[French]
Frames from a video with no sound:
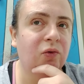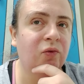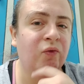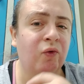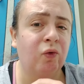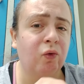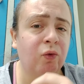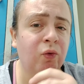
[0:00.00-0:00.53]

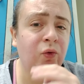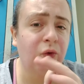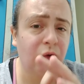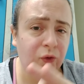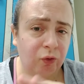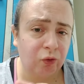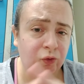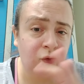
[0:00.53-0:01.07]
venant de,
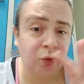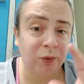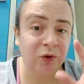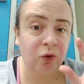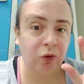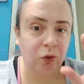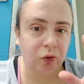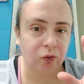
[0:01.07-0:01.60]
tout le
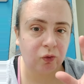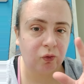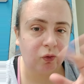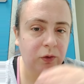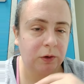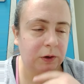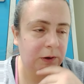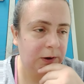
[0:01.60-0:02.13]
monde de son
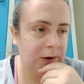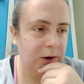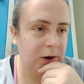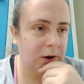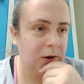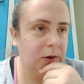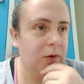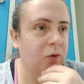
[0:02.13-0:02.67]
compte,
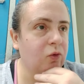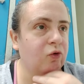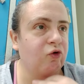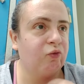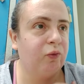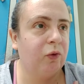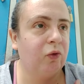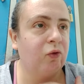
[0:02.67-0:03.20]

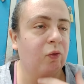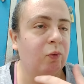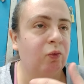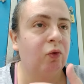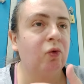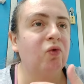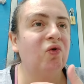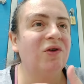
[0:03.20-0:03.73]
je pense qu'on
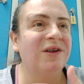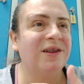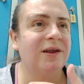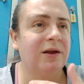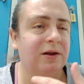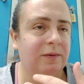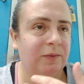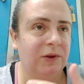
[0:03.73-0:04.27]
peut lui
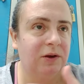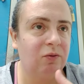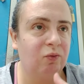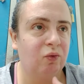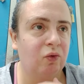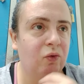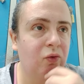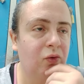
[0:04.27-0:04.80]
laisser un petit
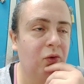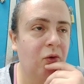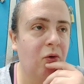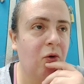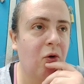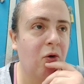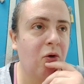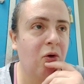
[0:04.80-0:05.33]
peu
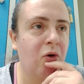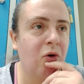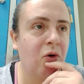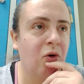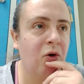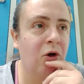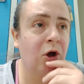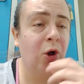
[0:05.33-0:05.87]

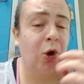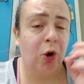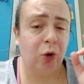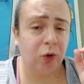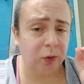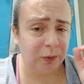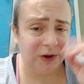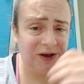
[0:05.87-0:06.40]

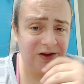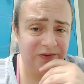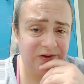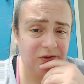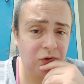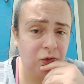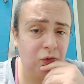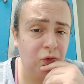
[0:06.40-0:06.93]
le
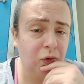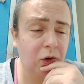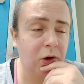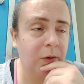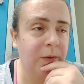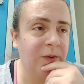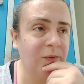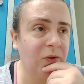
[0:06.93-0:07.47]
bénéfice du doute,
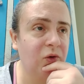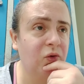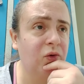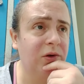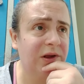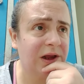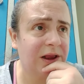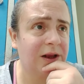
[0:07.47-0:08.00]
quand même,
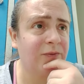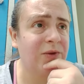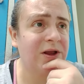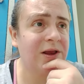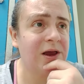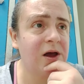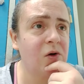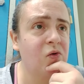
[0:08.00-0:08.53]
d'une certaine
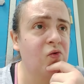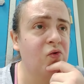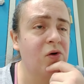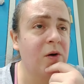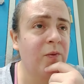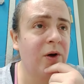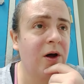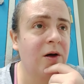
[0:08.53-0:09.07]
manière, ou
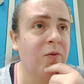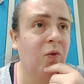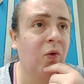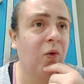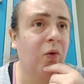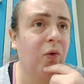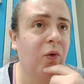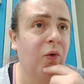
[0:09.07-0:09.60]

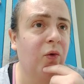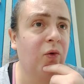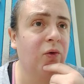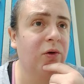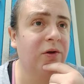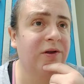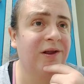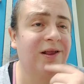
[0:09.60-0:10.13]
apparemment,
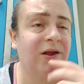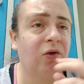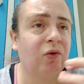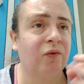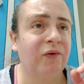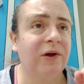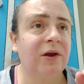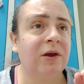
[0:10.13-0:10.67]
c'était
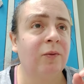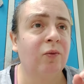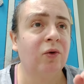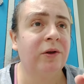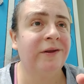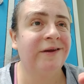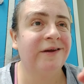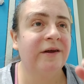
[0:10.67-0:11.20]
son frère qui
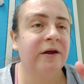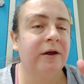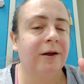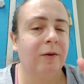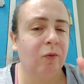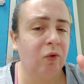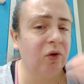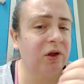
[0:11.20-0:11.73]
prenait
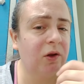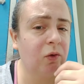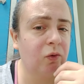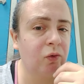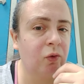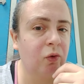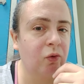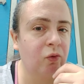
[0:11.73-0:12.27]

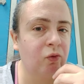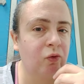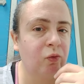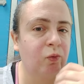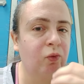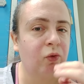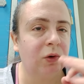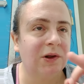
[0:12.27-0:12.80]
possession de son compte
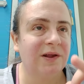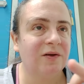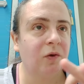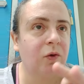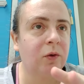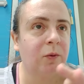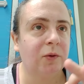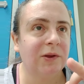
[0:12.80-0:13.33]
pour laisser
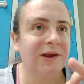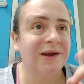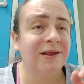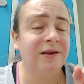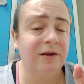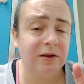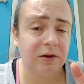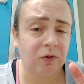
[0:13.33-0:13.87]
en commentaire
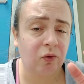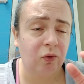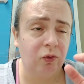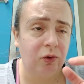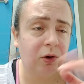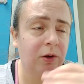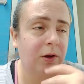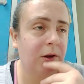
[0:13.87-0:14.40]
des
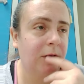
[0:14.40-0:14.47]
insultes.